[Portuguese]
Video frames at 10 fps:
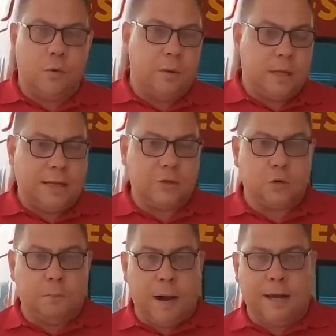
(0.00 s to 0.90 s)
de mobilidade
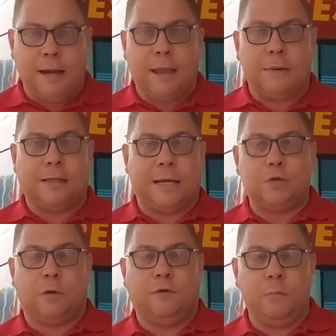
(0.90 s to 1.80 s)
urbana. Quer matar a
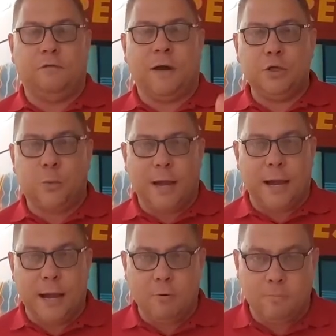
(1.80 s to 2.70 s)
sua fome? Vai de
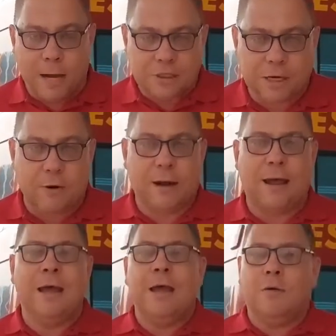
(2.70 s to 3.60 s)
Wairango. Baixa
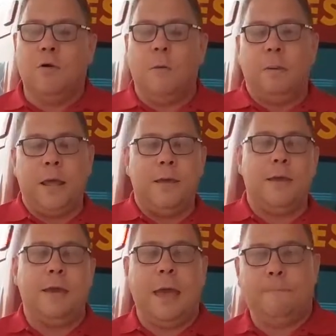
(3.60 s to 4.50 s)
agora Google Play
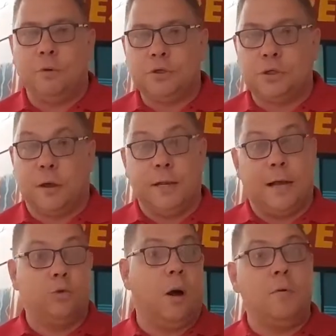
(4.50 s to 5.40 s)
e Apple Store. E
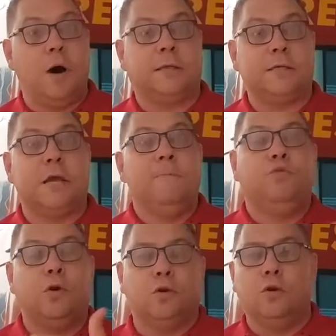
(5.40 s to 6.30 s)
Atual Modas,
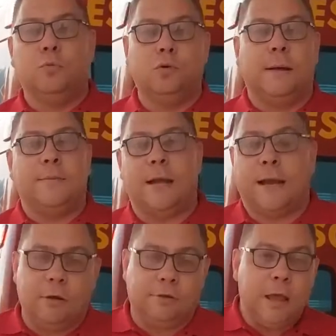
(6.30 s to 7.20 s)
tudo do mundo da moda
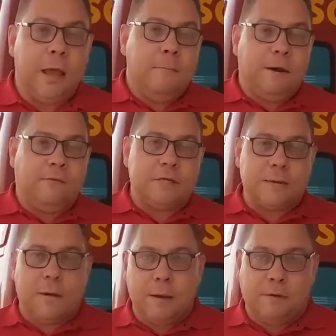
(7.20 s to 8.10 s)
country. Para
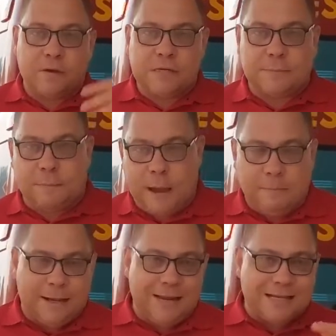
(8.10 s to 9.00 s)
você mamãe, para você papai,
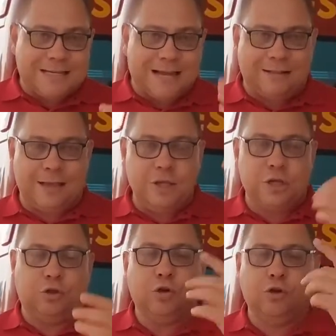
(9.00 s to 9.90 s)
para criançada, tem
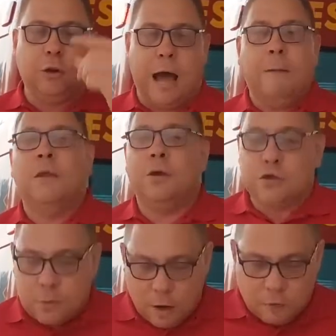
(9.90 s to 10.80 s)
de tudo lá.
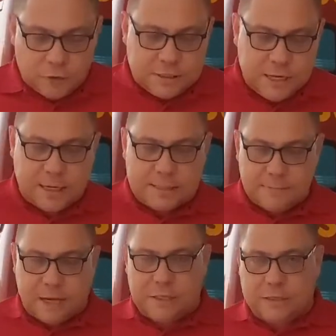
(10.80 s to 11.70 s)
Eu sou Mauro Fonseca, as
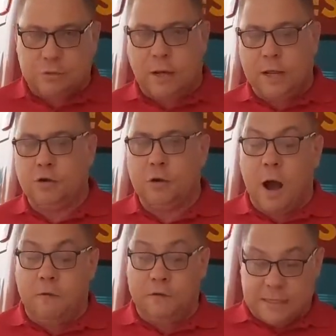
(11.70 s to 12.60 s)
imagens são do
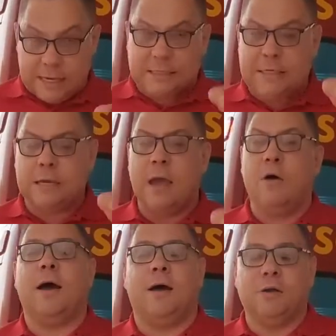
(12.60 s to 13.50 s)
Nailton Alves. Esse
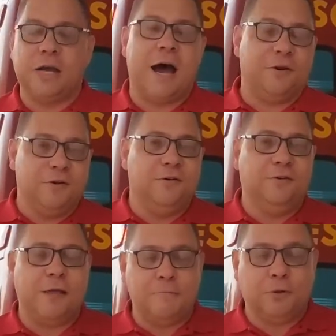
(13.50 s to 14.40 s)
é o canal diário,
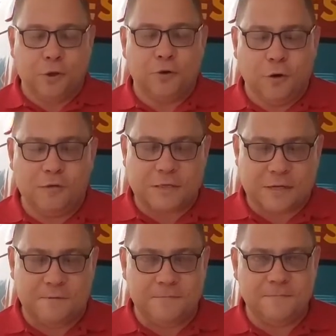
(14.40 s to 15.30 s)
o tempo todo com
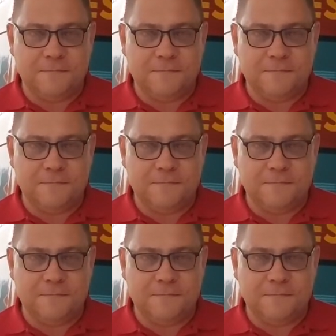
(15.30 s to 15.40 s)
você.